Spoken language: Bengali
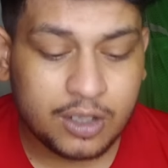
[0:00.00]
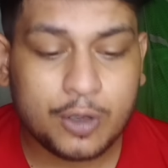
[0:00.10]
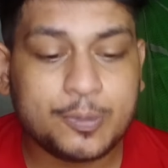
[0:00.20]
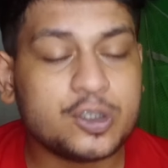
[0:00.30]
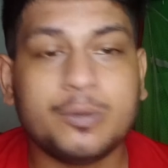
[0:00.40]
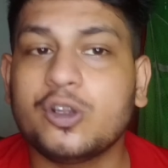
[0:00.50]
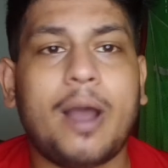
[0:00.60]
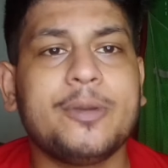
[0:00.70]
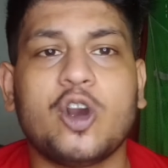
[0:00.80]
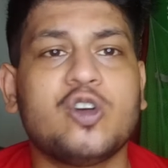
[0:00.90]
তো প্রথমত
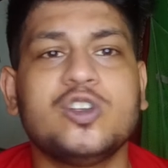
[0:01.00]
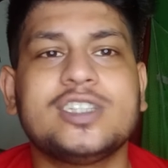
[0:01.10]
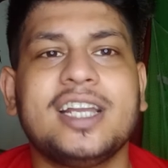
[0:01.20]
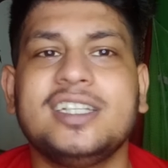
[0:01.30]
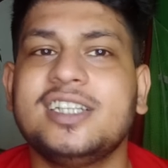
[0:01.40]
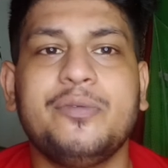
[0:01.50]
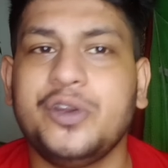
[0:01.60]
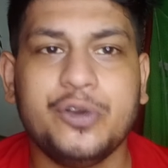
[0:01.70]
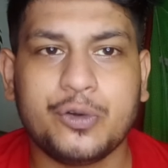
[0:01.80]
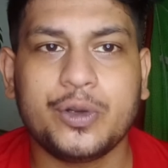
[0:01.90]
আমি কখনো চাইনি যে
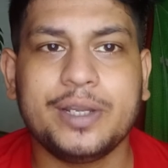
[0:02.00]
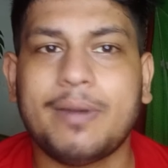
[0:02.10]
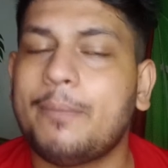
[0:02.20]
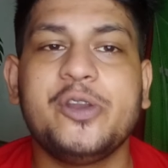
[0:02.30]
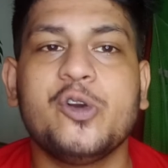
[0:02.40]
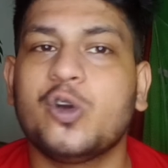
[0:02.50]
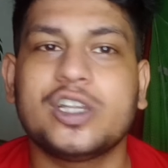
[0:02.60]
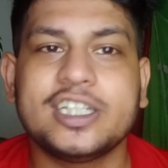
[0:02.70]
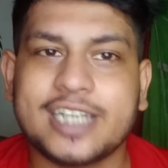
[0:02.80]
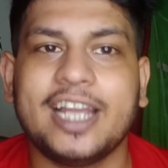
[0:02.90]
ভিডিও করি বা ভিডিও
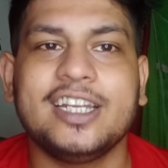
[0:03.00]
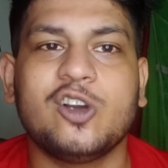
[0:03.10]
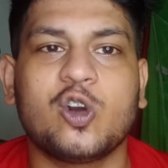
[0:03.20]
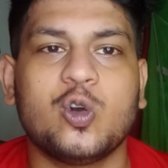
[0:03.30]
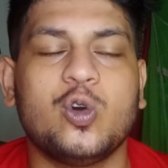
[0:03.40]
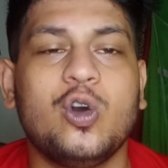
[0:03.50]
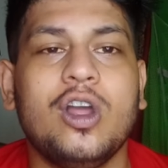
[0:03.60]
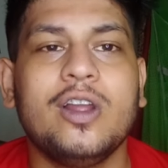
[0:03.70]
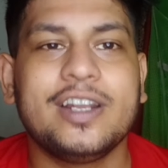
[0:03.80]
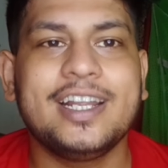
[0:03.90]
করতে চাইনি কখনো
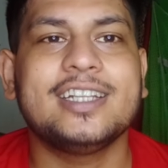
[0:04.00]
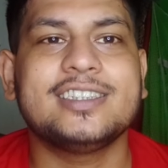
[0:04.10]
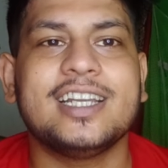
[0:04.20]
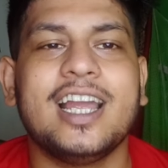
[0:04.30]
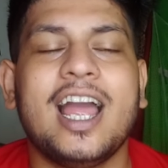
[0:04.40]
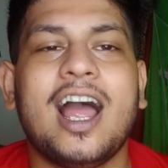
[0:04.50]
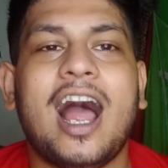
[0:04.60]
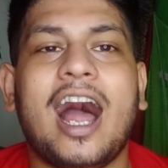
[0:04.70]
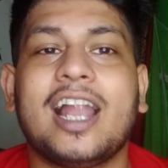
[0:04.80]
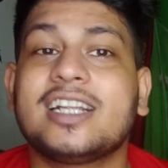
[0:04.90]
ঠিক আছে
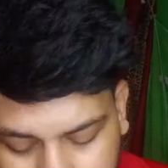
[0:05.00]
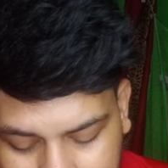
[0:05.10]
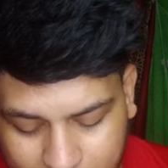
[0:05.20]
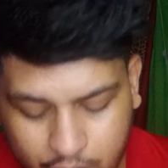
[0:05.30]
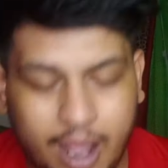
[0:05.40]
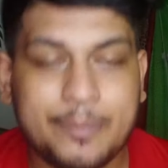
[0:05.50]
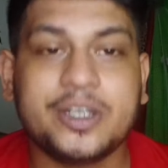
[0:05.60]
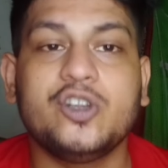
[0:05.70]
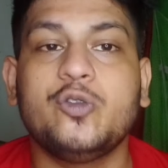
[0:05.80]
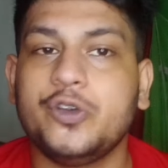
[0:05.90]
আর তো দেখো আমি
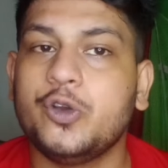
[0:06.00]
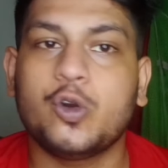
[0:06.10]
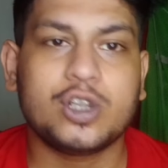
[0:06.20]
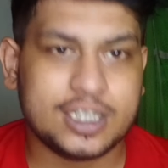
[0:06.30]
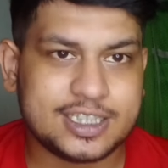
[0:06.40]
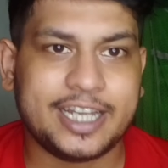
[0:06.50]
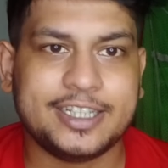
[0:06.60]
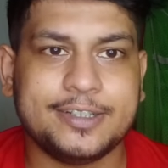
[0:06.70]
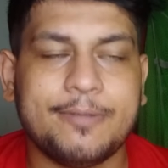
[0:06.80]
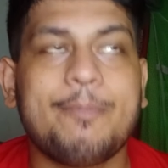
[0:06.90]
কিন্তু ভিডিও করতে
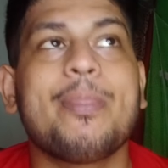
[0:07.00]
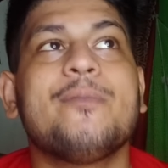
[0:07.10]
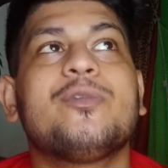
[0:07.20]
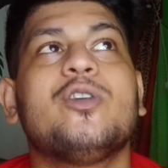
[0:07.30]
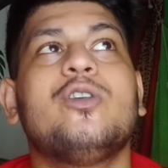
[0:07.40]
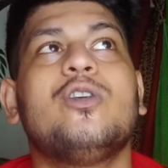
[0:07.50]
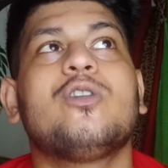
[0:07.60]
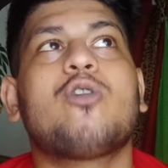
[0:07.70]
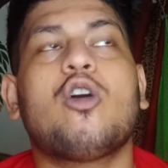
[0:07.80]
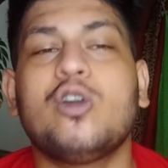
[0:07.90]
চাইনি তো
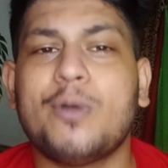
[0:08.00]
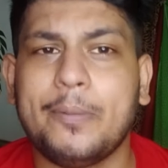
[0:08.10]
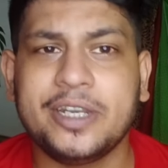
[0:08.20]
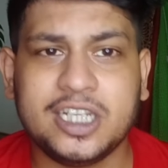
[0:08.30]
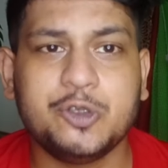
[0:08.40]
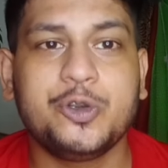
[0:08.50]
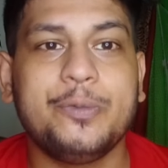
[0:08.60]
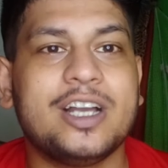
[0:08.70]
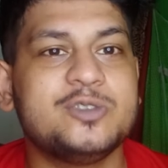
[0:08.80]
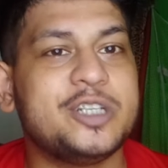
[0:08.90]
কখনো ভাবিনি
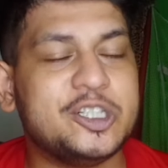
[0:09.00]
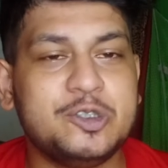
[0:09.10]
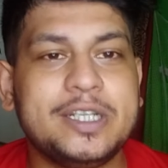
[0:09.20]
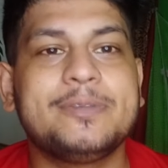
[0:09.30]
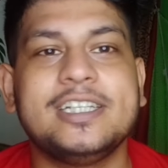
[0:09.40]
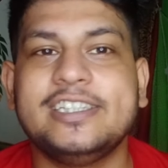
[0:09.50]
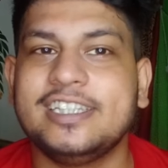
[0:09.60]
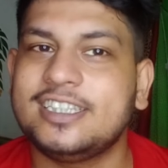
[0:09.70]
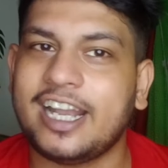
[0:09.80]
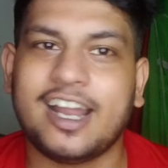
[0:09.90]
ইউটিউবে আসবো ইউটিউব কী
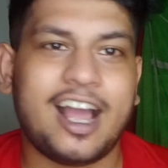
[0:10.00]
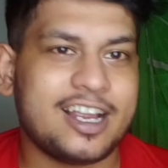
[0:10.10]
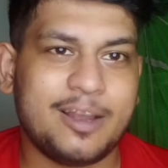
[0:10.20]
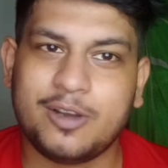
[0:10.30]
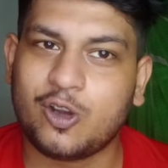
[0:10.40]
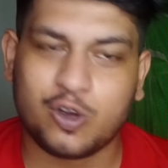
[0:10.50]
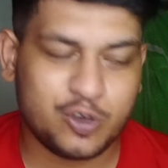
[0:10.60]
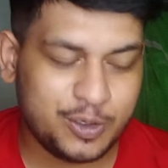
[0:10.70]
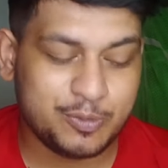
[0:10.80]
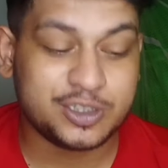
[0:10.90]
জিনিস এটা আগে আমরা
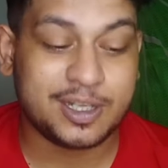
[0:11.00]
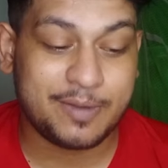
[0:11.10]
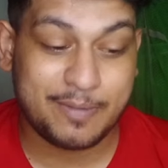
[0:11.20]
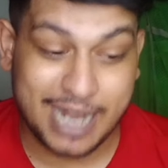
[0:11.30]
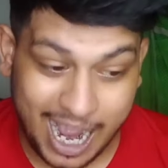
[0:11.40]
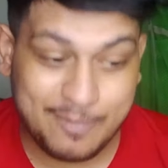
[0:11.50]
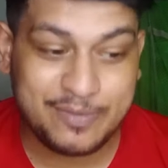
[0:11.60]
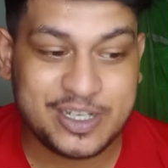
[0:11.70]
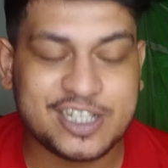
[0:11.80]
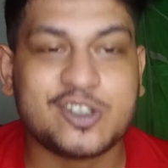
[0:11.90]
কখনোই বুঝতাম না মানে আমি
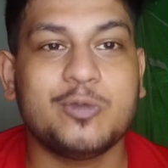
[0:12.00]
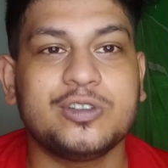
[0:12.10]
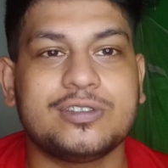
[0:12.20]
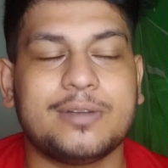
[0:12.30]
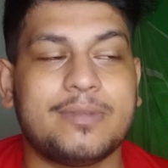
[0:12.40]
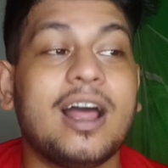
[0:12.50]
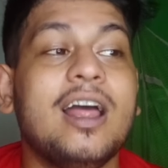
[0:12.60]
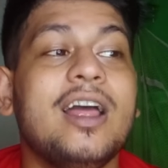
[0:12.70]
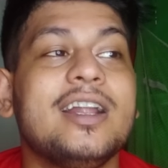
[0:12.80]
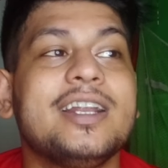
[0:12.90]
বিশেষ করে বুঝতাম না
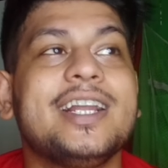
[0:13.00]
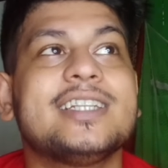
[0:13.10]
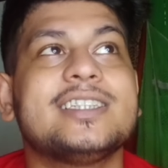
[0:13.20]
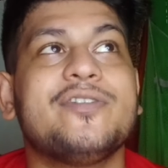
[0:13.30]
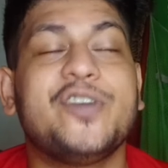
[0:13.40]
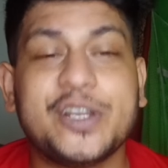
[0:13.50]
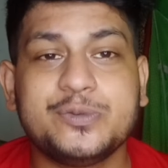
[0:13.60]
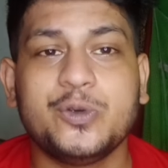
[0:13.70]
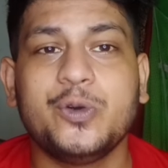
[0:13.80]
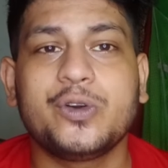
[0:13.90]
ঠিক আছে
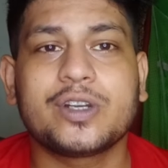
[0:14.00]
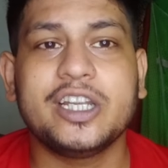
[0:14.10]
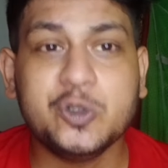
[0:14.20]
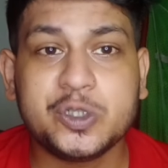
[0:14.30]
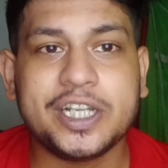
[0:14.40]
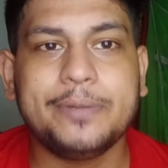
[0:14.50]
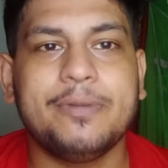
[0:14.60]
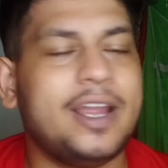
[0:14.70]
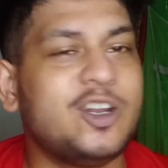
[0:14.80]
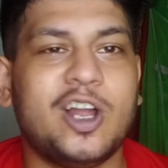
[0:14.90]
ফেসবুক ইউটিউব
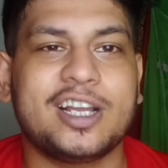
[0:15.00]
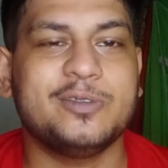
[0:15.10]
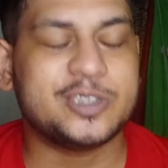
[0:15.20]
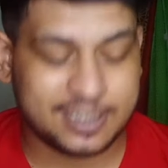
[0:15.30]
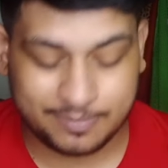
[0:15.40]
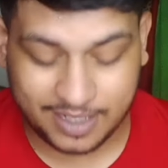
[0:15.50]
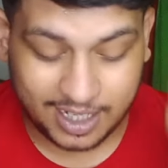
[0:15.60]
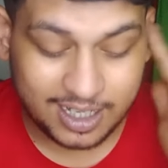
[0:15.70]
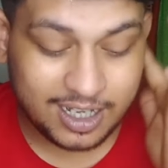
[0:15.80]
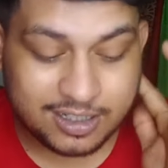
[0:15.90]
এগুলো আগে বুঝতাম না
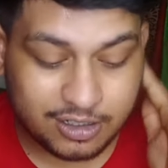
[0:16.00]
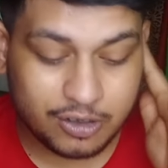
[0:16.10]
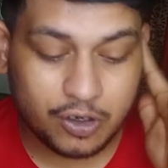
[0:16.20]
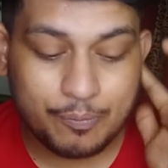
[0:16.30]
তো